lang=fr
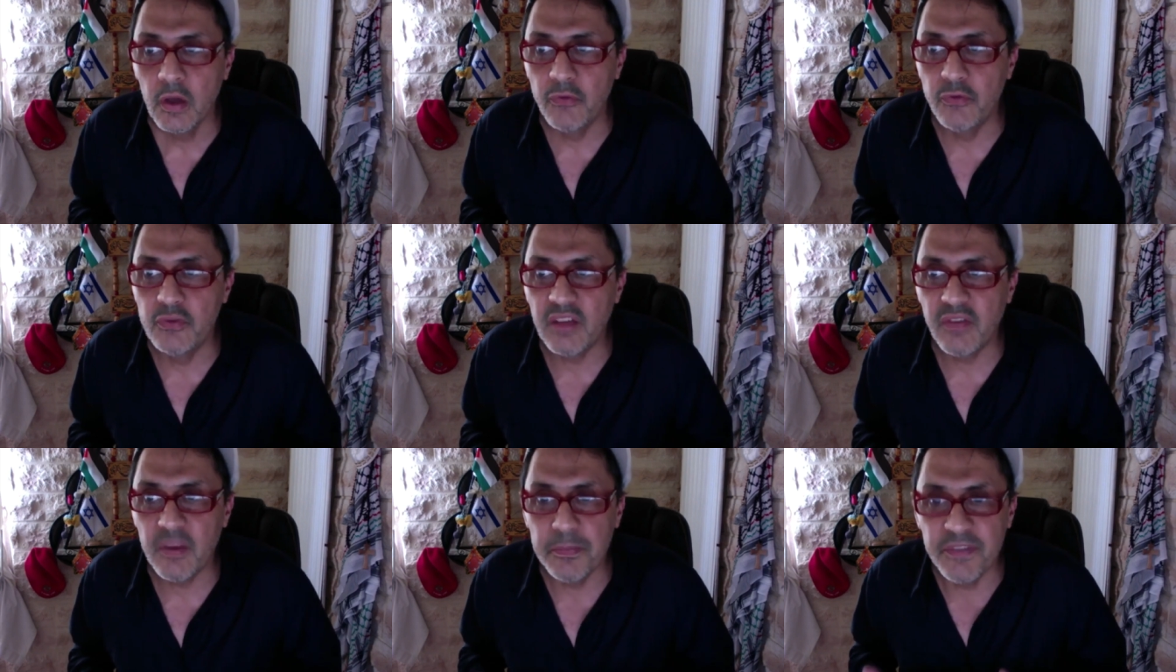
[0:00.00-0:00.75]
vous
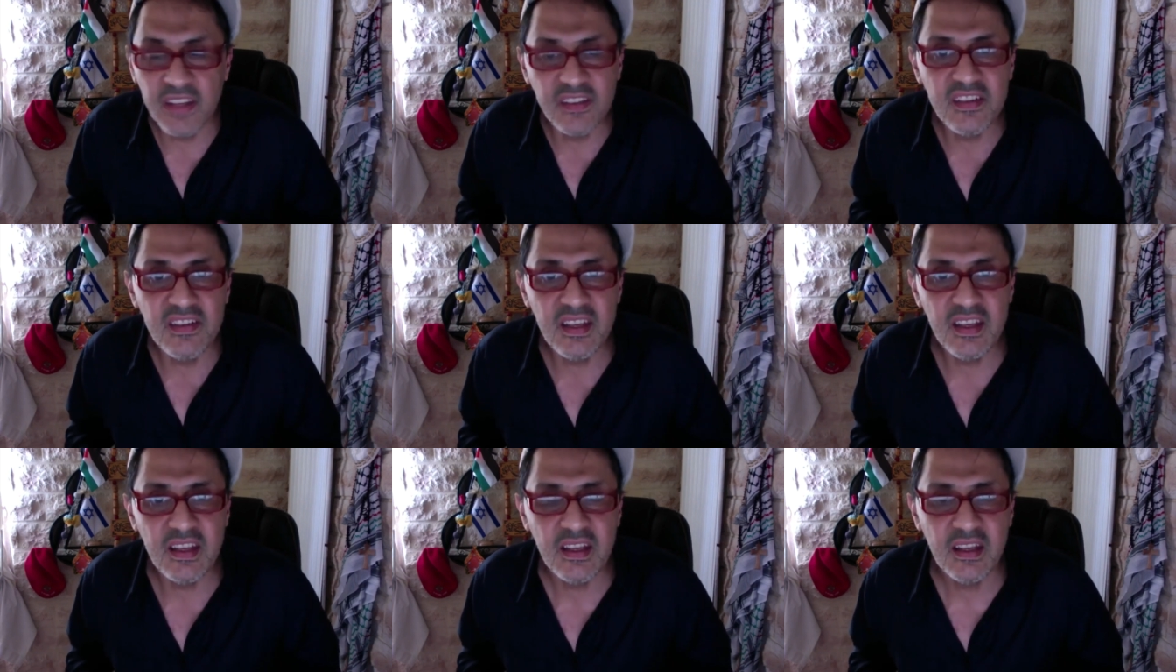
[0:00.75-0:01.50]
avez
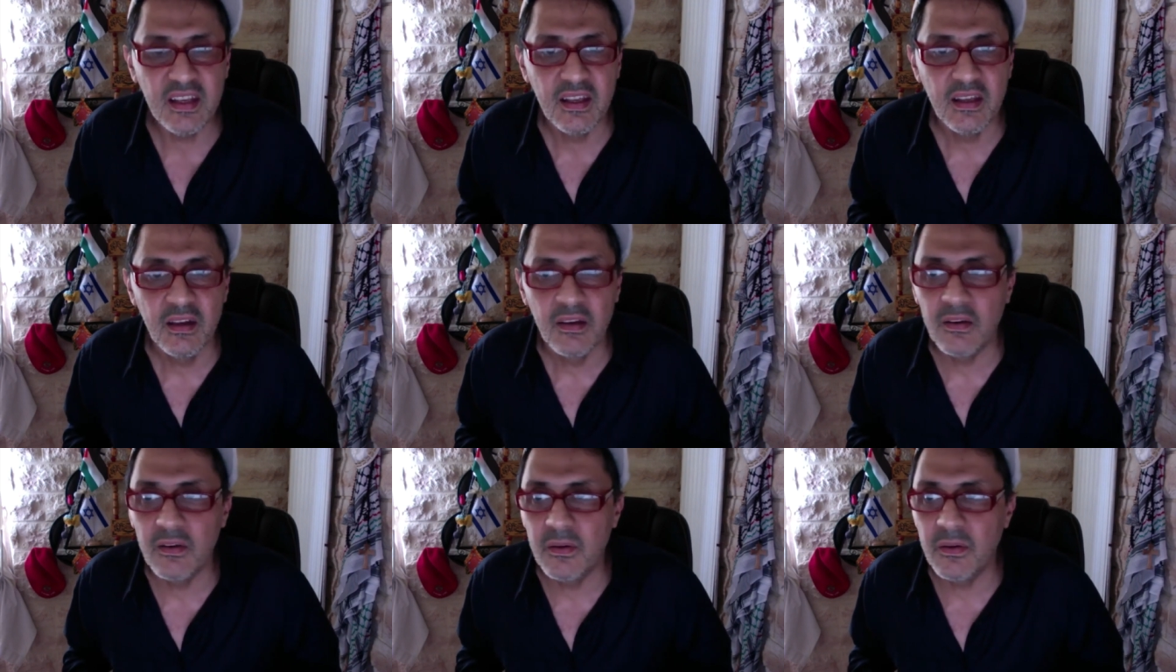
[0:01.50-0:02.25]
piétiné
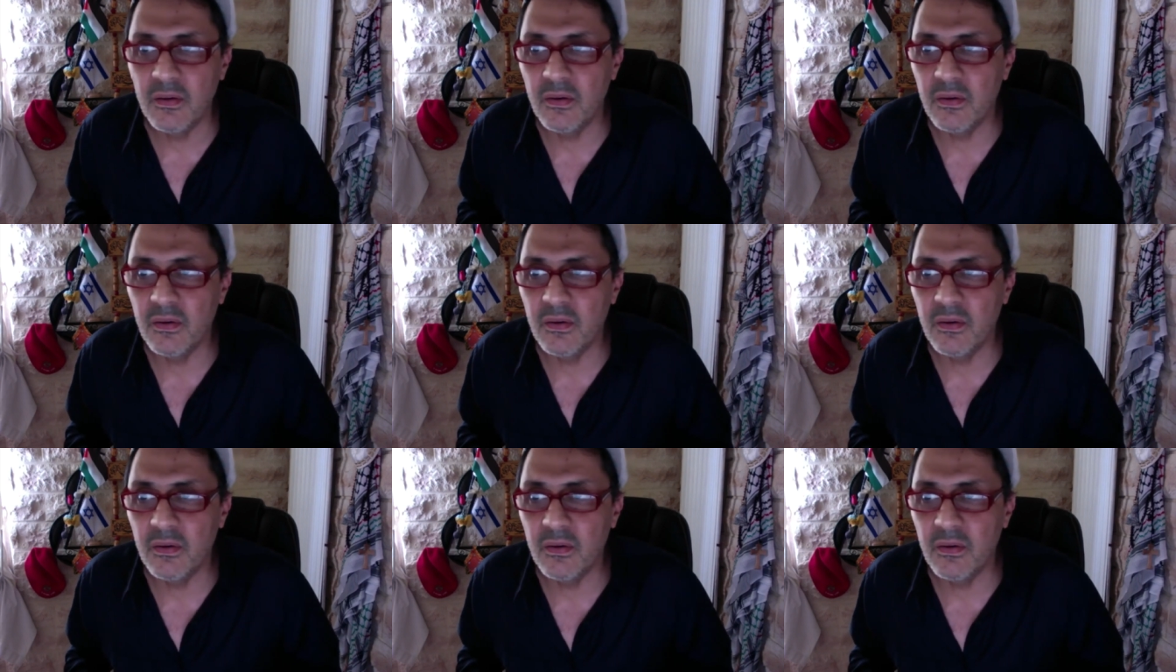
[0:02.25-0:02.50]
euh,